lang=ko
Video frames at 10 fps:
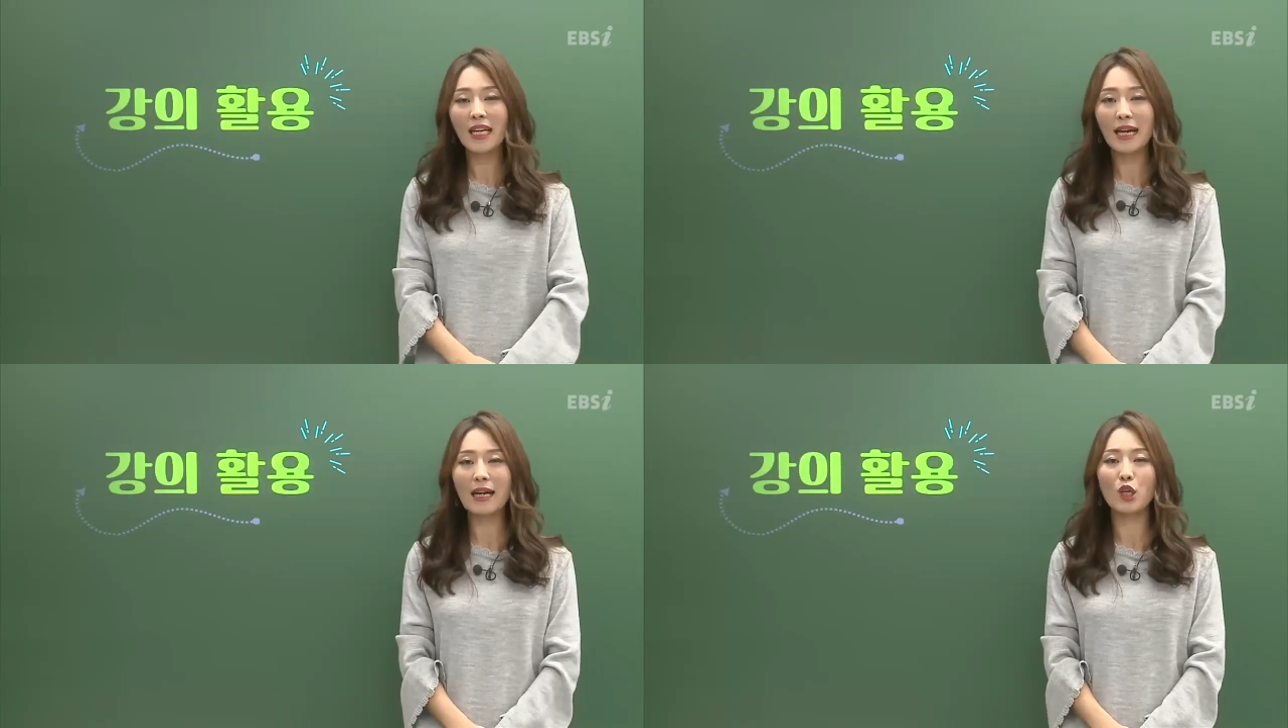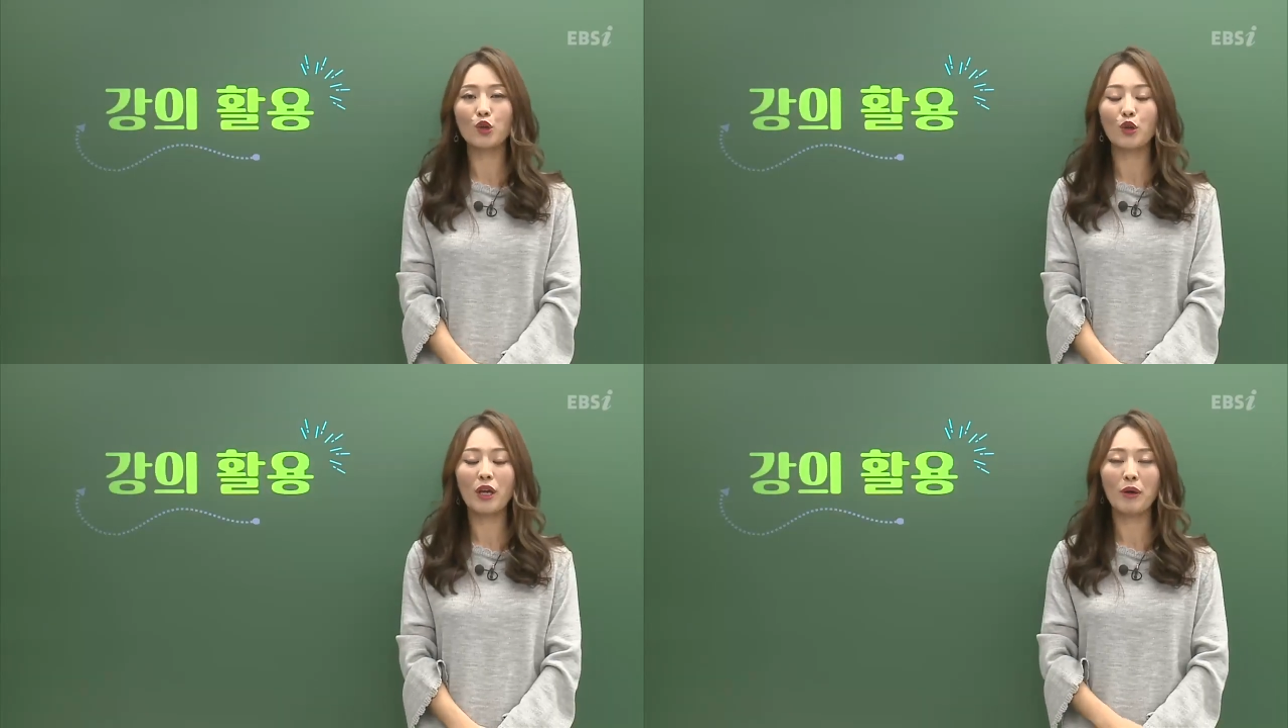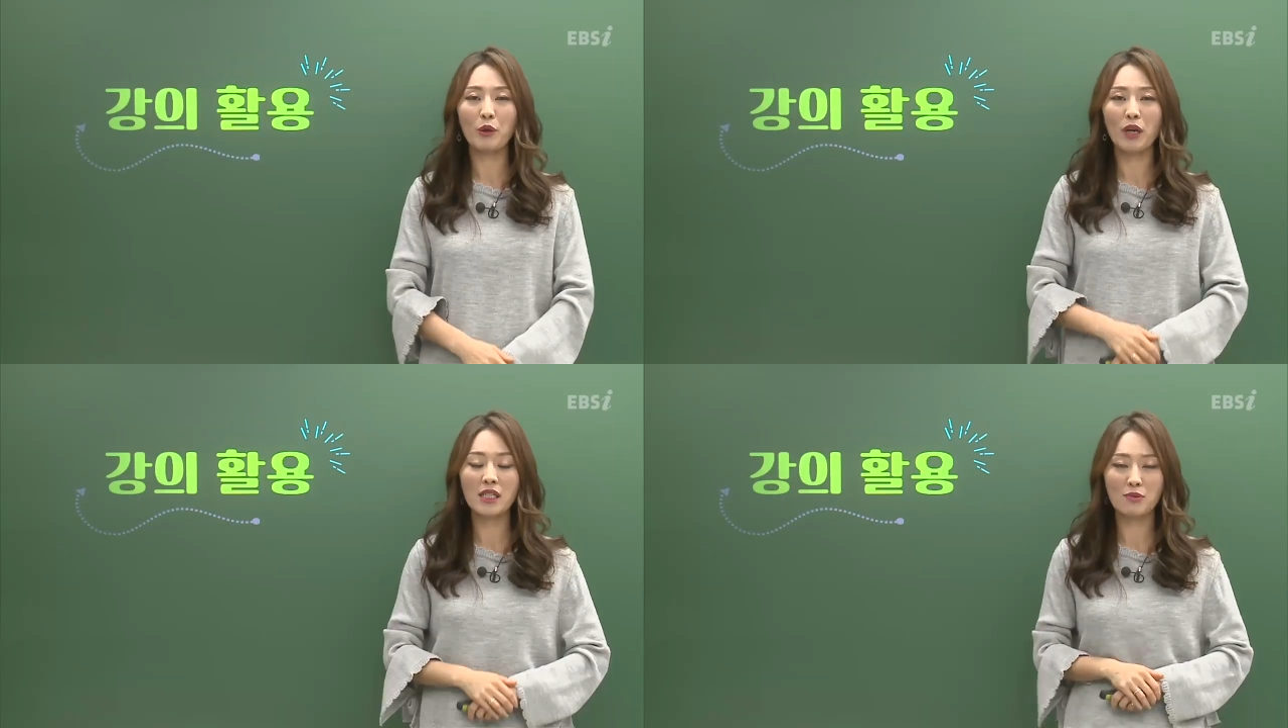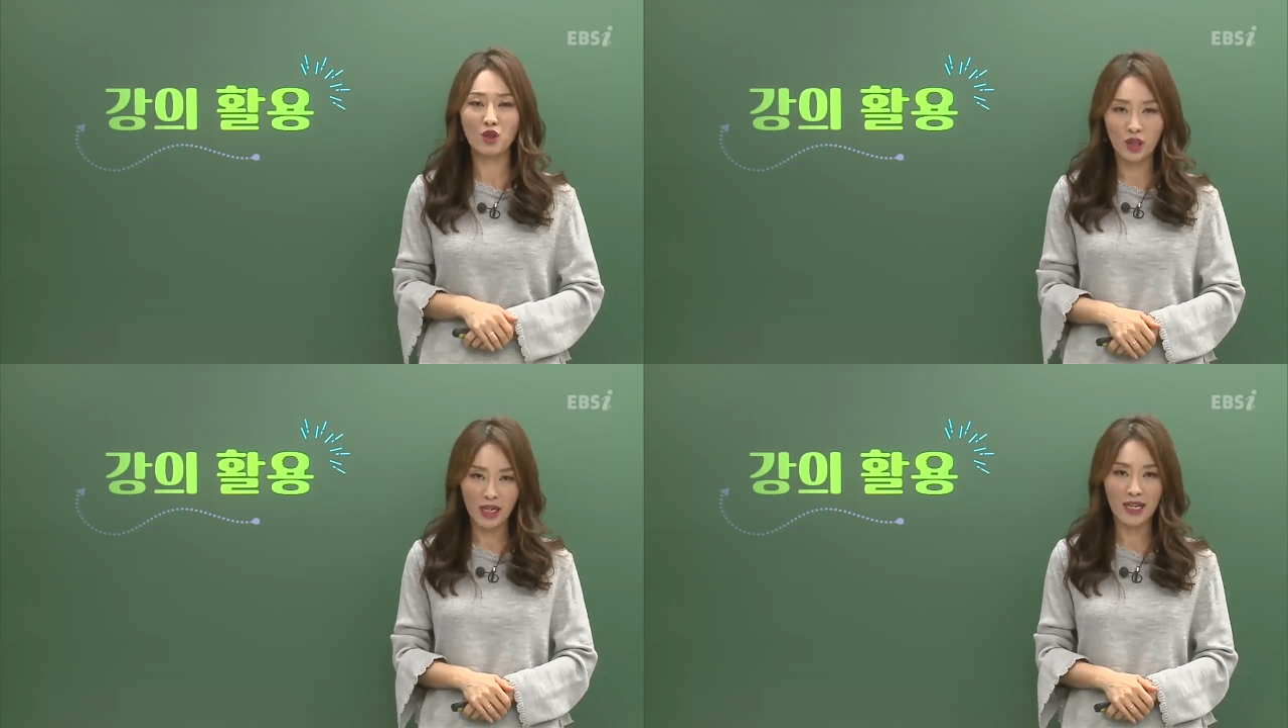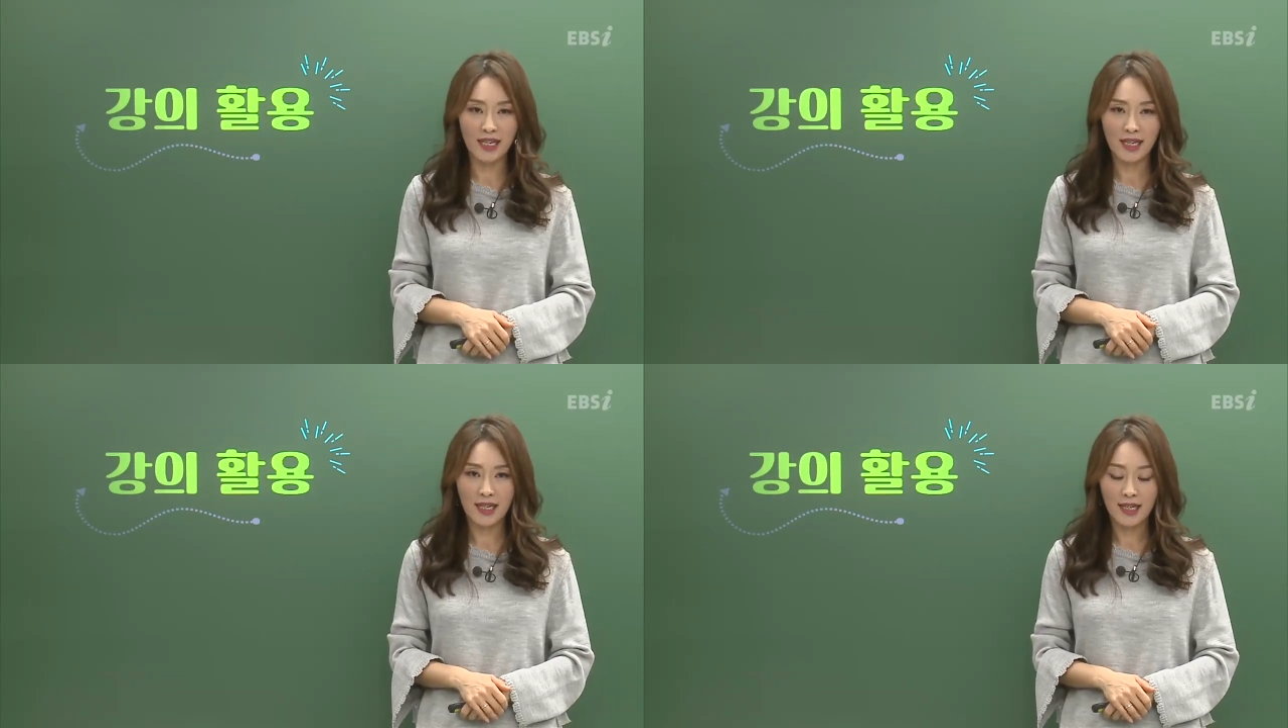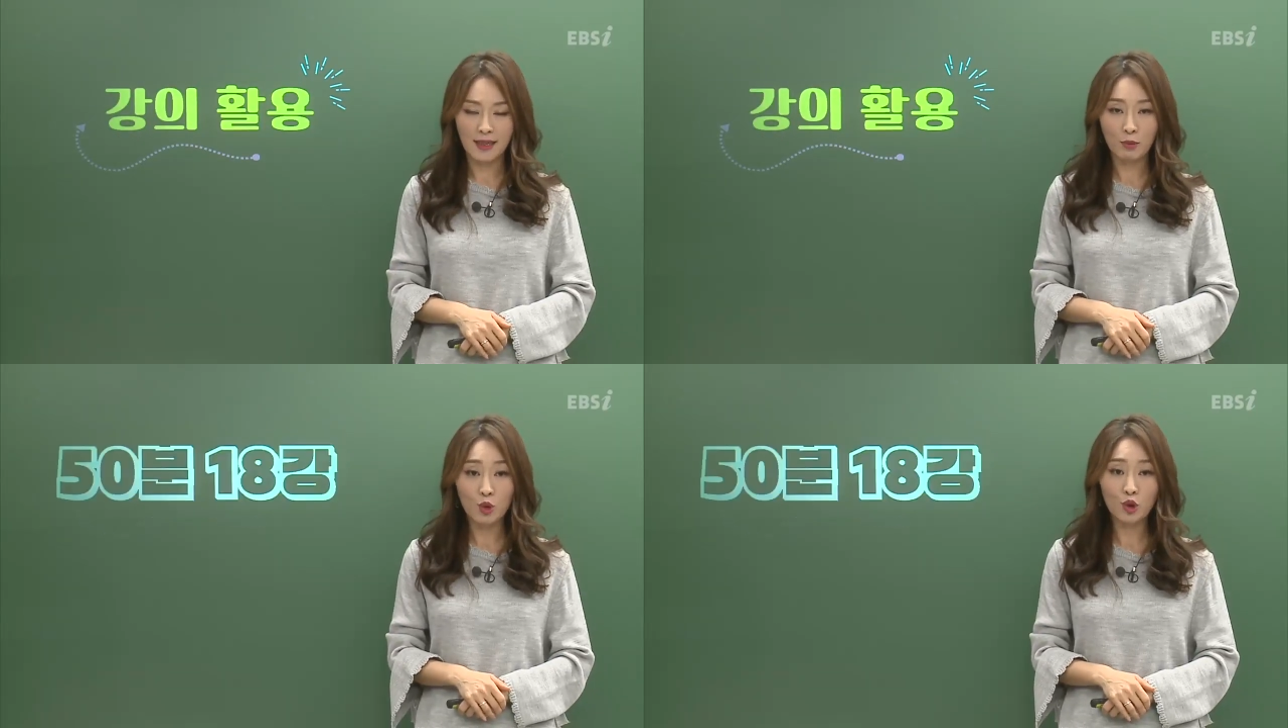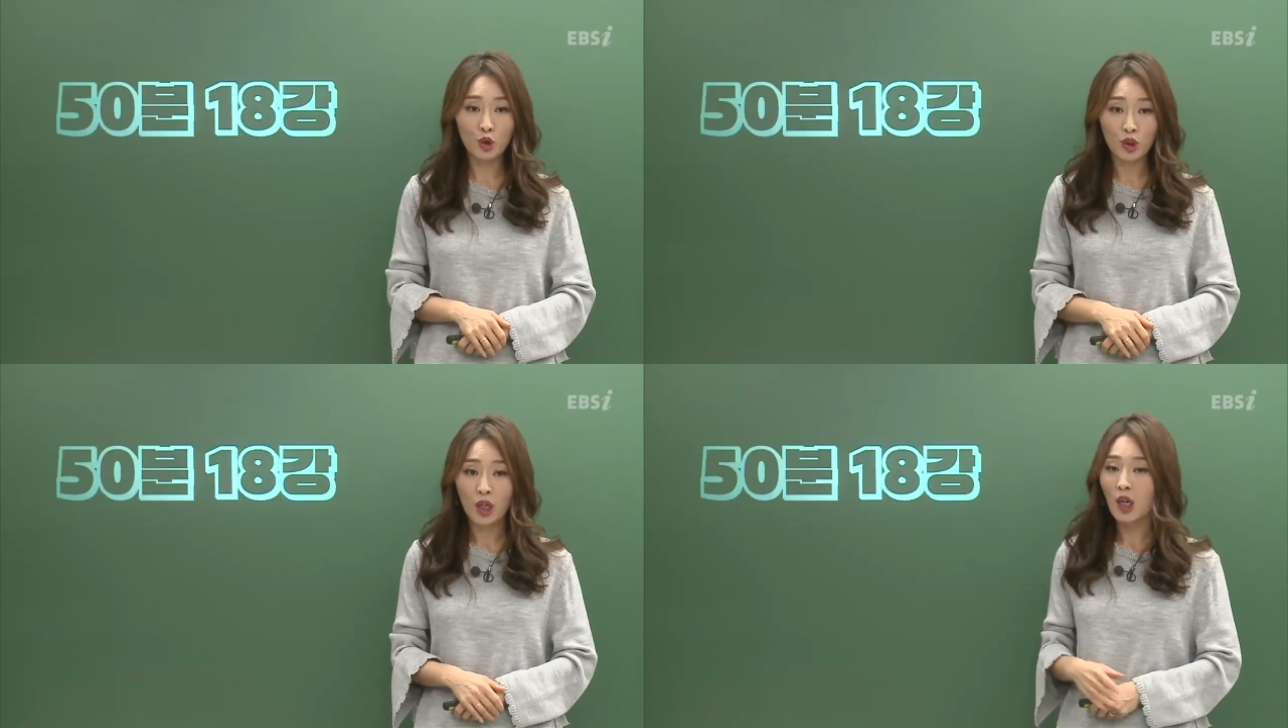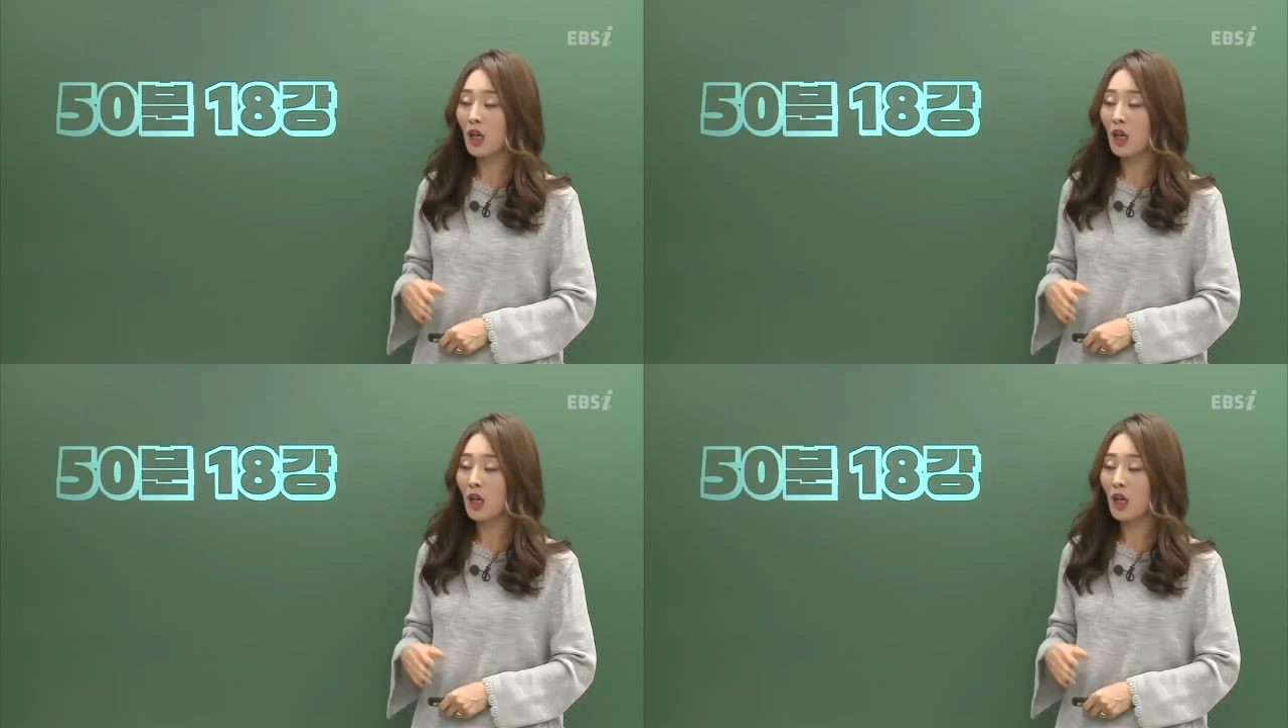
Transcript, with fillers: 강의 어떻게 활용하시면 되냐? 모두